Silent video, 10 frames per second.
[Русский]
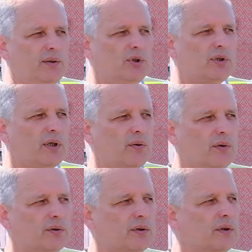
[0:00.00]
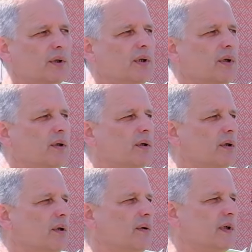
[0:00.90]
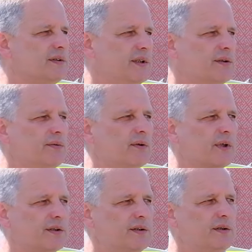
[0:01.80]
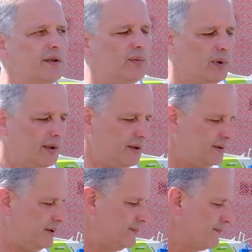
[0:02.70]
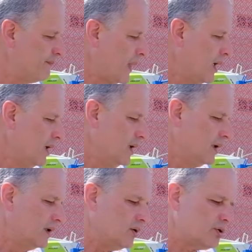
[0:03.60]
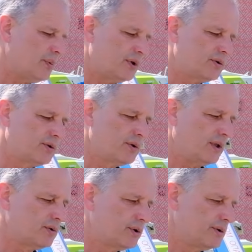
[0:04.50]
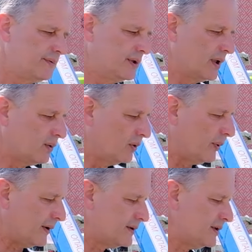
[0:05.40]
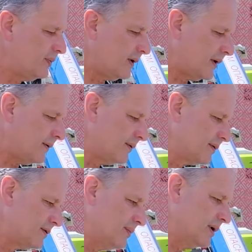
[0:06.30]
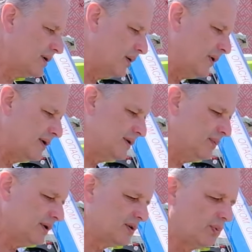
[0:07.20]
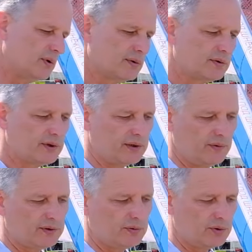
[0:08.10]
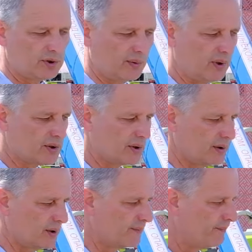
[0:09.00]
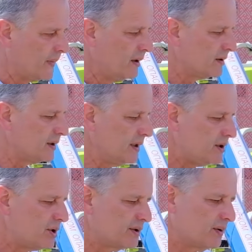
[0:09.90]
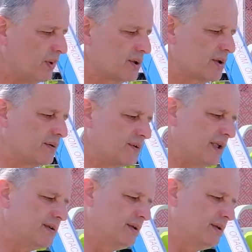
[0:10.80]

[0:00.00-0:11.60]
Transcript: семечко от воздействия вредителей и болезней. Для того, чтобы осуществить такой процесс протравливания семян, необходимо использовать соответствующие машины. Задача этих машин – взять